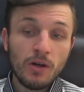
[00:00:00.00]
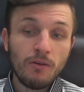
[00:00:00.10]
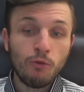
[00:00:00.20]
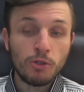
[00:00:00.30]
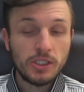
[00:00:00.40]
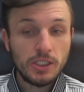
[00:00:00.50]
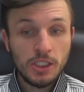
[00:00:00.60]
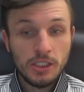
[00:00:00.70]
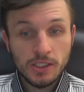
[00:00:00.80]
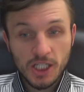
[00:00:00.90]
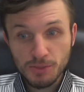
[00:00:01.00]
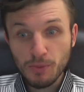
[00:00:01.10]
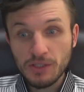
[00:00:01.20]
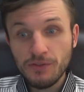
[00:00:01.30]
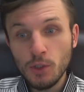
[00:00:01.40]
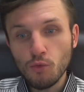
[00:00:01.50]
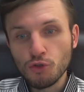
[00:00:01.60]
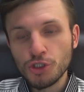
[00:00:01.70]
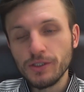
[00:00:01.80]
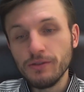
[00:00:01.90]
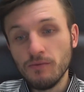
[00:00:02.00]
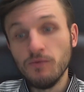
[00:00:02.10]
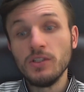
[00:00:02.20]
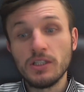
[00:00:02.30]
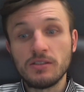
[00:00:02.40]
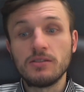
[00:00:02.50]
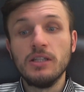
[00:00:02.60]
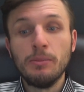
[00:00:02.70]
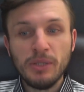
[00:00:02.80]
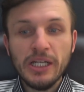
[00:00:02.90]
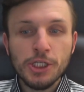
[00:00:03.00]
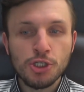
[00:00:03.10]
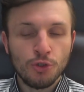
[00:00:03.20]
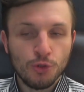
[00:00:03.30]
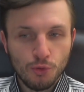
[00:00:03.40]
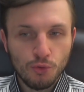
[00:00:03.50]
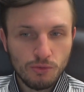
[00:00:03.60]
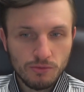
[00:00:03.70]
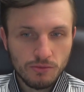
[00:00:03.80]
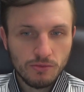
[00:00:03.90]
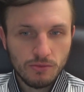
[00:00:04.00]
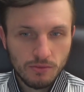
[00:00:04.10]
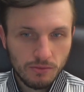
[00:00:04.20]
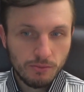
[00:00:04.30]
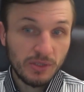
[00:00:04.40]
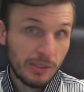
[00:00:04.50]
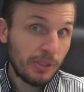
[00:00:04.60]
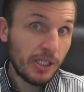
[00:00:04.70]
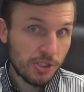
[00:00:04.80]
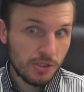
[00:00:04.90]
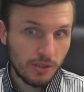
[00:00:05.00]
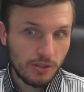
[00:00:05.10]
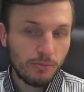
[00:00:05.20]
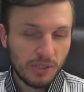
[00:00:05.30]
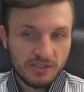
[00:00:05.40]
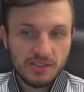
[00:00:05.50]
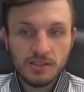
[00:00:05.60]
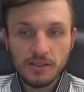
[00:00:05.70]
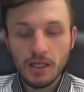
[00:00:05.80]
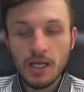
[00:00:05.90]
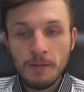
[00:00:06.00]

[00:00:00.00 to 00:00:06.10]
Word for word: Вот. И наш портфель уже вырос на приличную на приличные проценты,